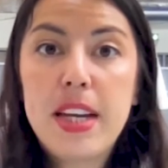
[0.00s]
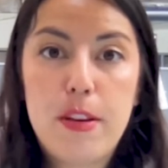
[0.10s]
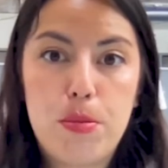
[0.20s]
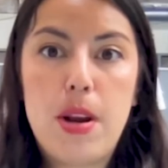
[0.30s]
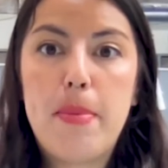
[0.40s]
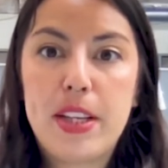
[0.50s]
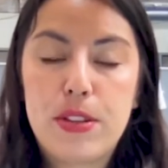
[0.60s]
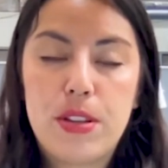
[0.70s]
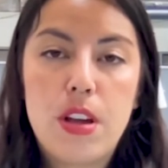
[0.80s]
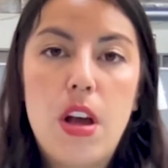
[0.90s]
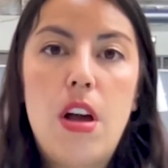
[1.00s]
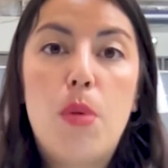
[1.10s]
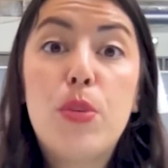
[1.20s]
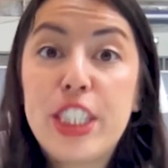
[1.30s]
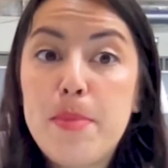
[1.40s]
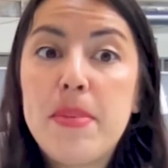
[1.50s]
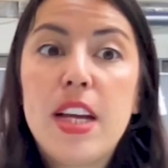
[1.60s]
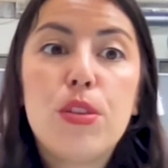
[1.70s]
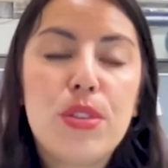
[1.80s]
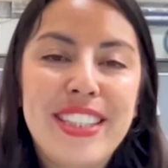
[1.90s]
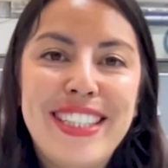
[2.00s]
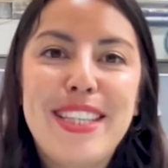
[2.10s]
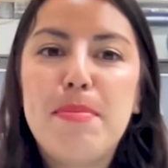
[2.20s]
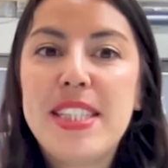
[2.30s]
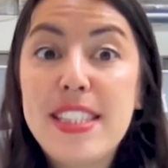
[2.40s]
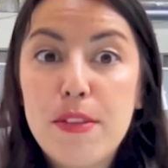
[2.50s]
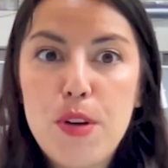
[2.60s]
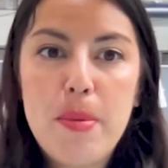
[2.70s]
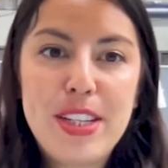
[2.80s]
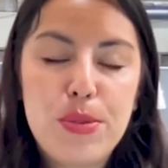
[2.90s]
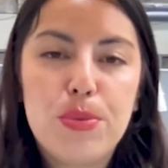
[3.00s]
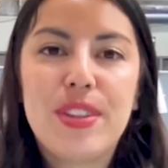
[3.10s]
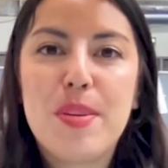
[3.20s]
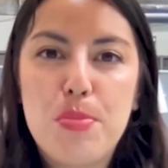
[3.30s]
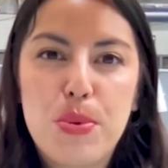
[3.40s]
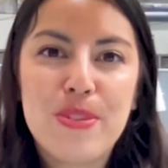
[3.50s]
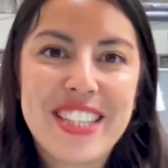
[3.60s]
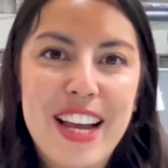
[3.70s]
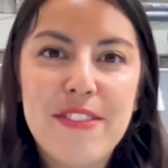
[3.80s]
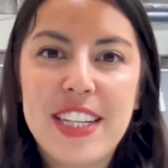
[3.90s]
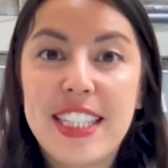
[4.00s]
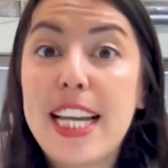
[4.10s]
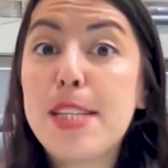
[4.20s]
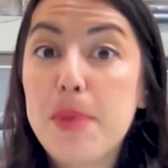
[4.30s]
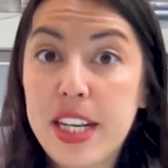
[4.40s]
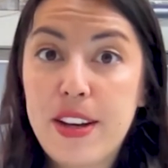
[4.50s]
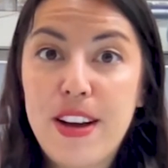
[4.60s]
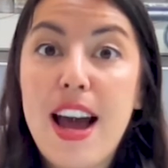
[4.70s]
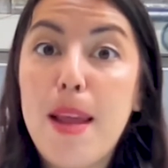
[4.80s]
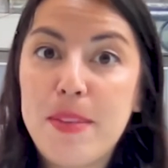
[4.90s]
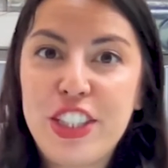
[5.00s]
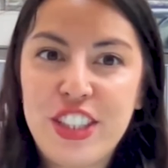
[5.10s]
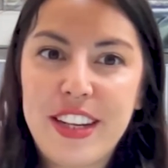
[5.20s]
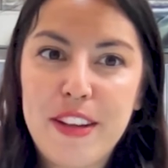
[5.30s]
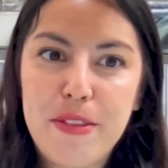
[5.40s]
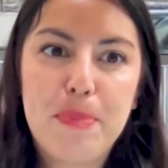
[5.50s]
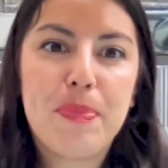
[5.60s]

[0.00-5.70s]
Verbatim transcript: brièvement la personne. Moi, j'aime bien donner des petites informations qui pourront servir d'icebreaker à la machine à café.